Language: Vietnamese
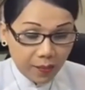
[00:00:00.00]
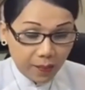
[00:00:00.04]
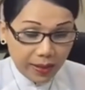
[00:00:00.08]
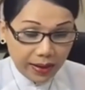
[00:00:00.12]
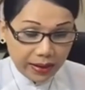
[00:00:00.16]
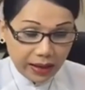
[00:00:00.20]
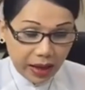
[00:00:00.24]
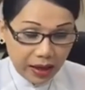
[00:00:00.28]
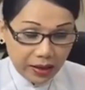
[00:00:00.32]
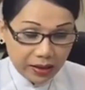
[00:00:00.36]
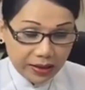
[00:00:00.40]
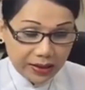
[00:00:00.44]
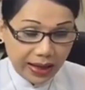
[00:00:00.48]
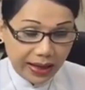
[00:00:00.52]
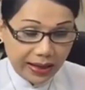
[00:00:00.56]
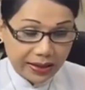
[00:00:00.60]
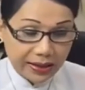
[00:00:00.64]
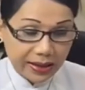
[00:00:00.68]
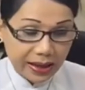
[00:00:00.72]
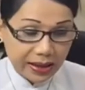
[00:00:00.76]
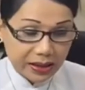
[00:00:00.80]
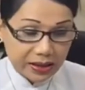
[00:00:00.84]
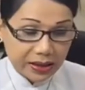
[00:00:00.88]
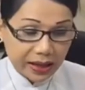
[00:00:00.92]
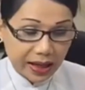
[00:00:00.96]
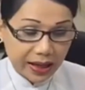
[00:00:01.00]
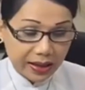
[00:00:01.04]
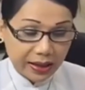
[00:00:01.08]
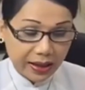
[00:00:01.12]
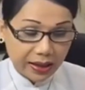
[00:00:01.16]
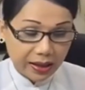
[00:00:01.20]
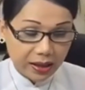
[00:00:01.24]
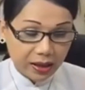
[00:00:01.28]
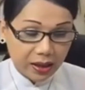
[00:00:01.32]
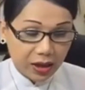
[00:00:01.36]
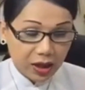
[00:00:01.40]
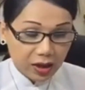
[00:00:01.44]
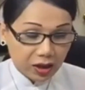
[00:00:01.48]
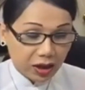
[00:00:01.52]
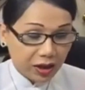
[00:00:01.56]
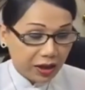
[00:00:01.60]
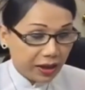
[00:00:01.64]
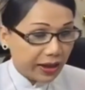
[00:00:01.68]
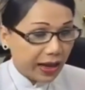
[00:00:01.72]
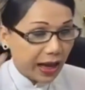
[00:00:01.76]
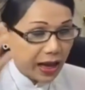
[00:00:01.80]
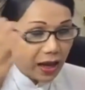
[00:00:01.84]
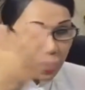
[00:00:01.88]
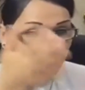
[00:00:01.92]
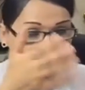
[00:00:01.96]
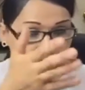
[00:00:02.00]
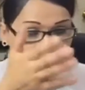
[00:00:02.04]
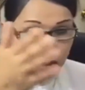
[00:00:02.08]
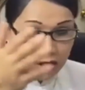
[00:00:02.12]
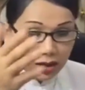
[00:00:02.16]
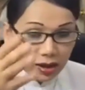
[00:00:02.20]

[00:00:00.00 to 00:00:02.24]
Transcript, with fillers: mà ở tại nha trang này thì các